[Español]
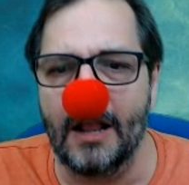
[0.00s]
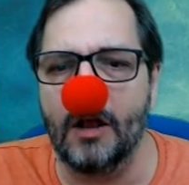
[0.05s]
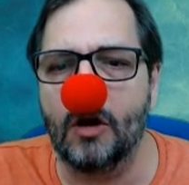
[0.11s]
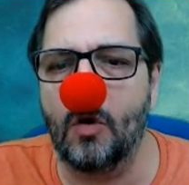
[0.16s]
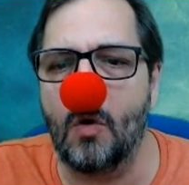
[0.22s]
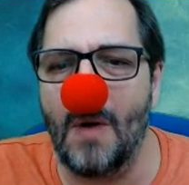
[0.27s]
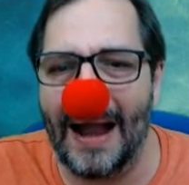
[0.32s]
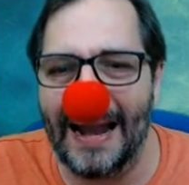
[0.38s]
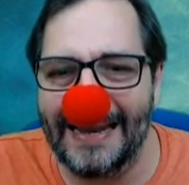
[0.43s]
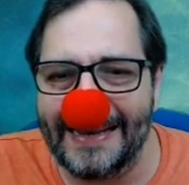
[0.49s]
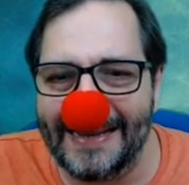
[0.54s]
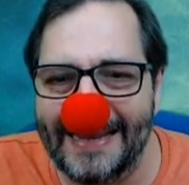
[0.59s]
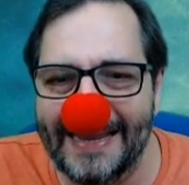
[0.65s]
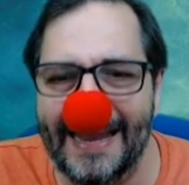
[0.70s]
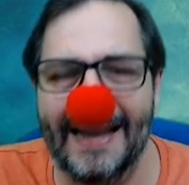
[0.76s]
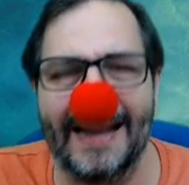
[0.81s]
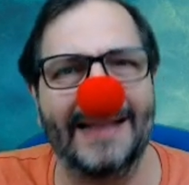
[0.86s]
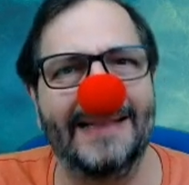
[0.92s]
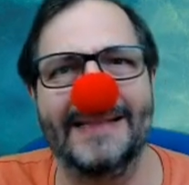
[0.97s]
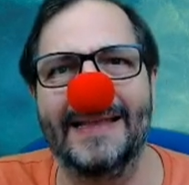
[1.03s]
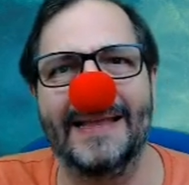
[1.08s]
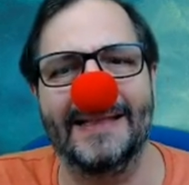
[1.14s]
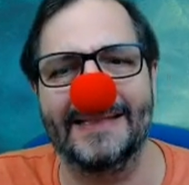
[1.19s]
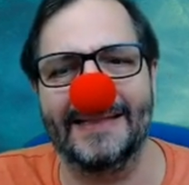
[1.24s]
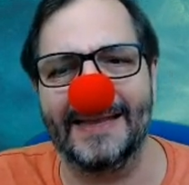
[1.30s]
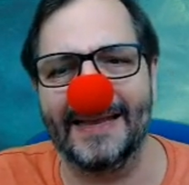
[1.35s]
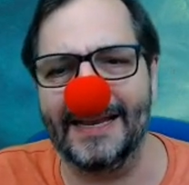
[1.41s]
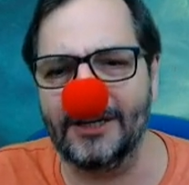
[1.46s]
Cualquiera
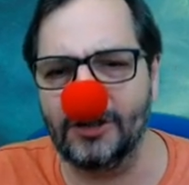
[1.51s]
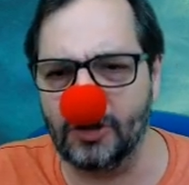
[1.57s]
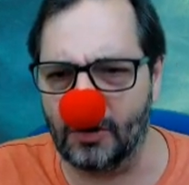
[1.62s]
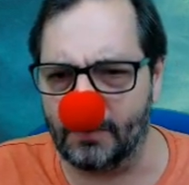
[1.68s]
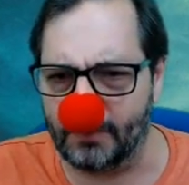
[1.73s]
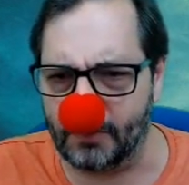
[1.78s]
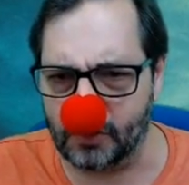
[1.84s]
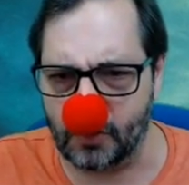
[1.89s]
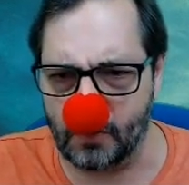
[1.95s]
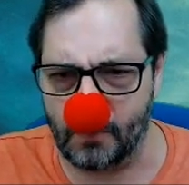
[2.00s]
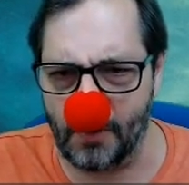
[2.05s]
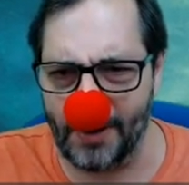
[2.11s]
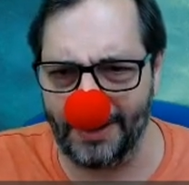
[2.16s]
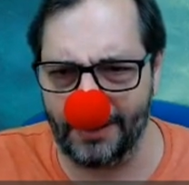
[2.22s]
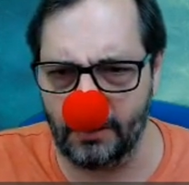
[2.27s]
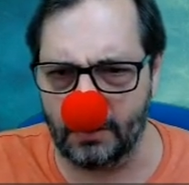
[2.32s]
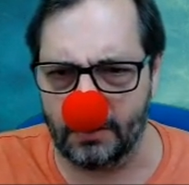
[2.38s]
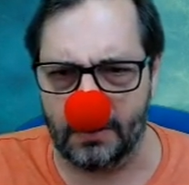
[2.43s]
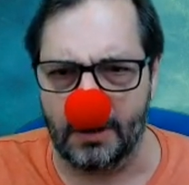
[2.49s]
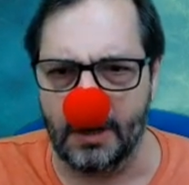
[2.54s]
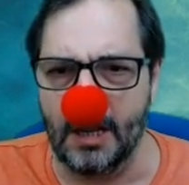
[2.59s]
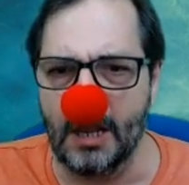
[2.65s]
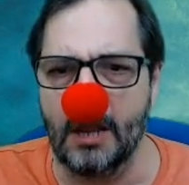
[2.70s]
entiende eso, por supuesto.